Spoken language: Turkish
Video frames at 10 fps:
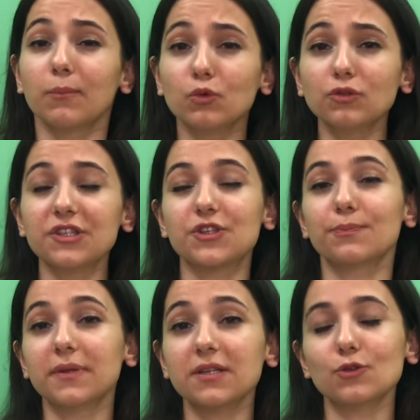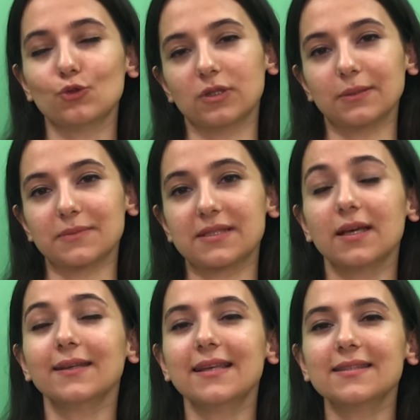Bunun için birinci
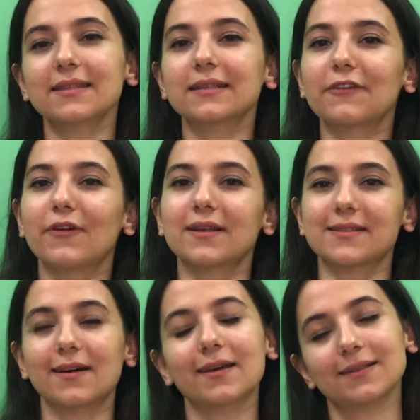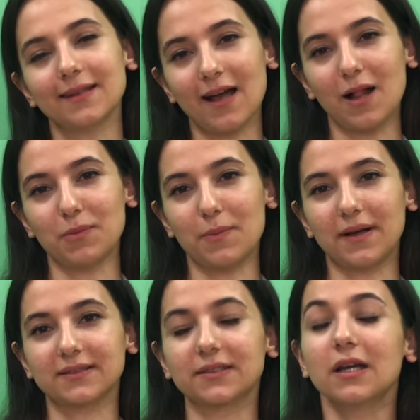kuralımızsa kesinlikle fazla ayakta
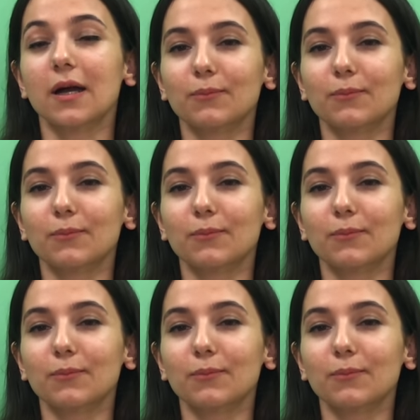kalmamaktır.